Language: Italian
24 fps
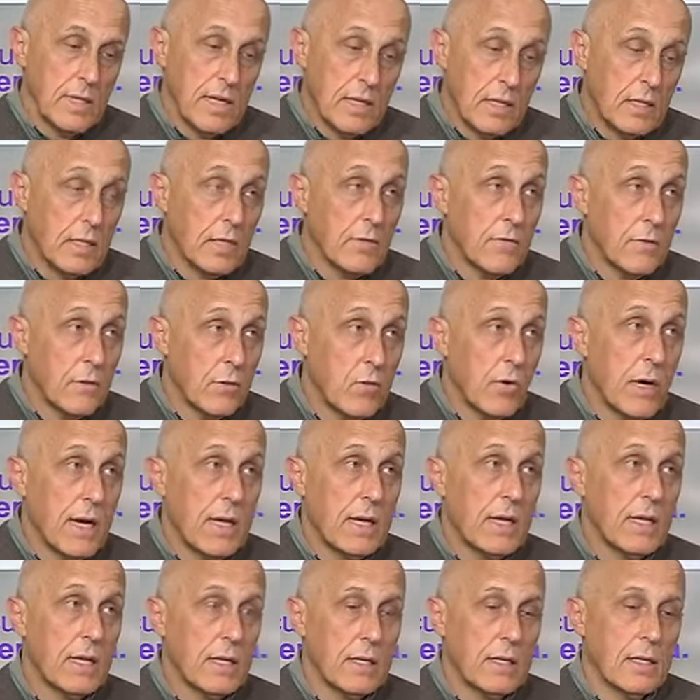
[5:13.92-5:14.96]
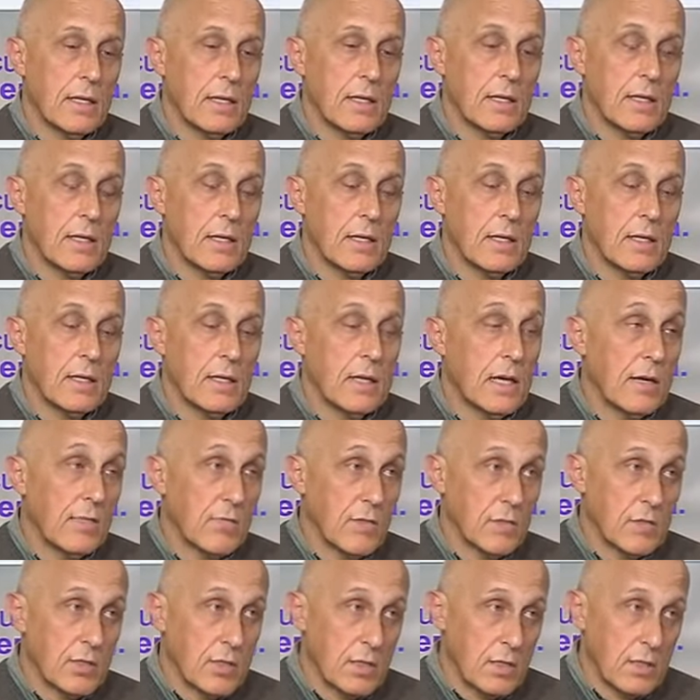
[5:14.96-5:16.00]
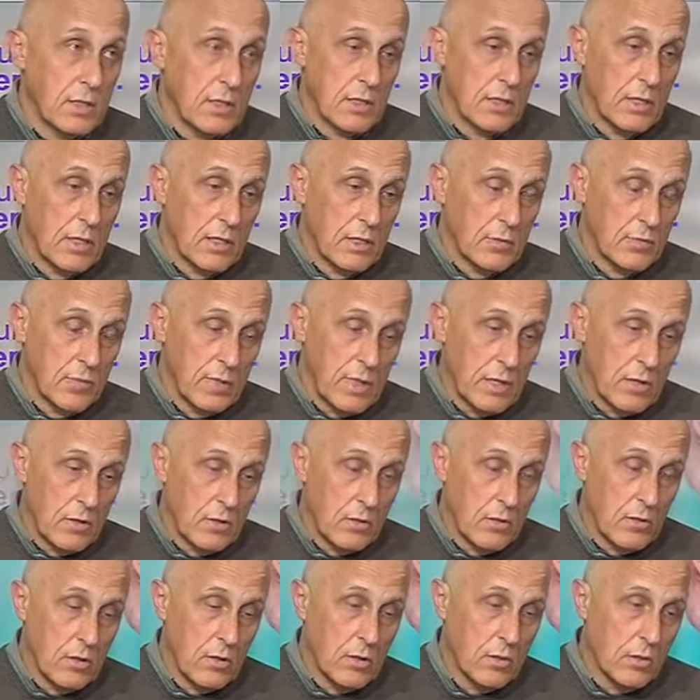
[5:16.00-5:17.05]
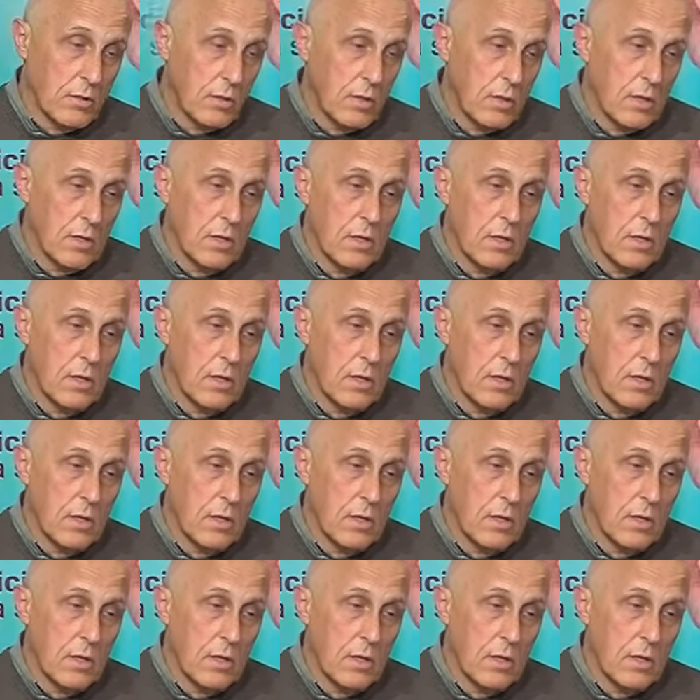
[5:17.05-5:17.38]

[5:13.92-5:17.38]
per individuare il deficit respiratorio.